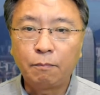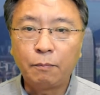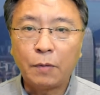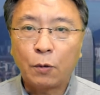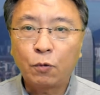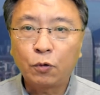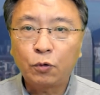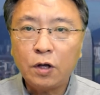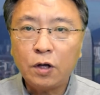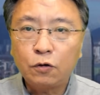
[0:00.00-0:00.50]
美
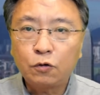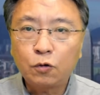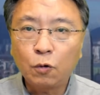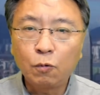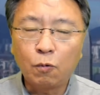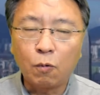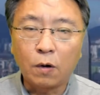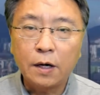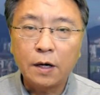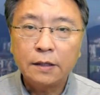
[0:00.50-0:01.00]
国对
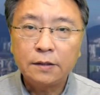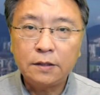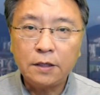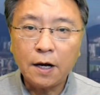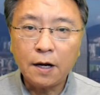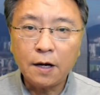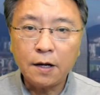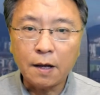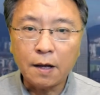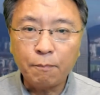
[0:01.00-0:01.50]
中国
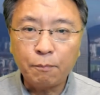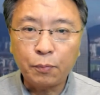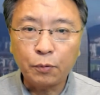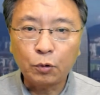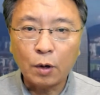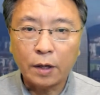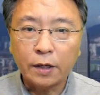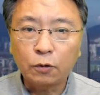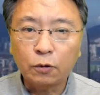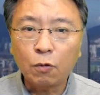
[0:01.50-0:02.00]
接连不
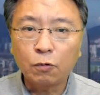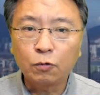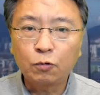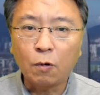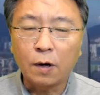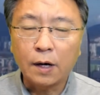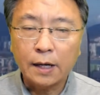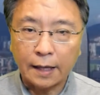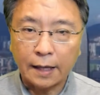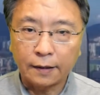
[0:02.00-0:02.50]
断的动
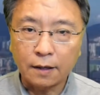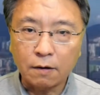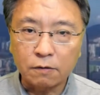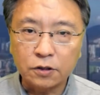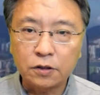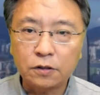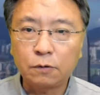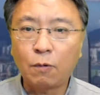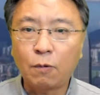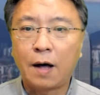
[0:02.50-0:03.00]
作感到
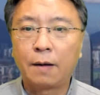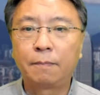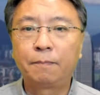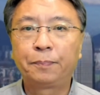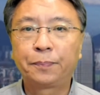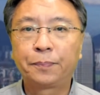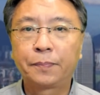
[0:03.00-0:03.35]
失望。